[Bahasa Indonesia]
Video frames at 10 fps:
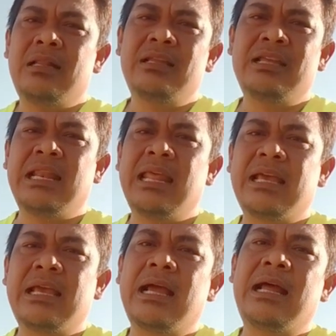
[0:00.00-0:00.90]

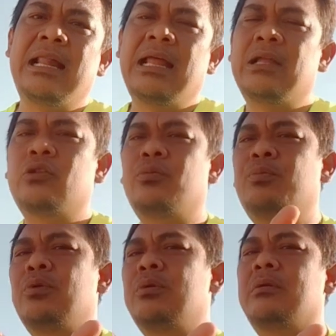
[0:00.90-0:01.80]
ilegal
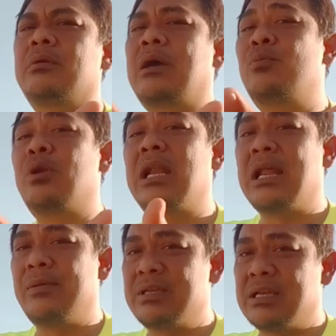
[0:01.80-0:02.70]
ataupun kaburan lah
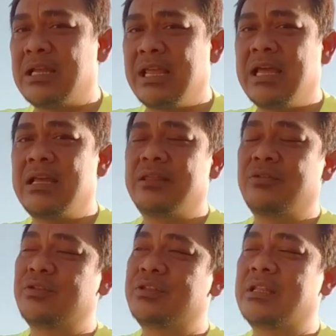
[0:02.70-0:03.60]
misalkan ya,
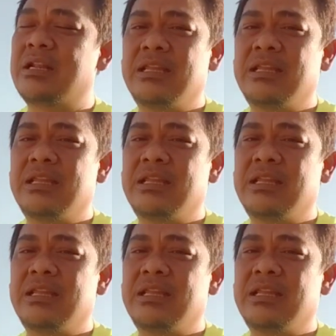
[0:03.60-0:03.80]
istilahnya.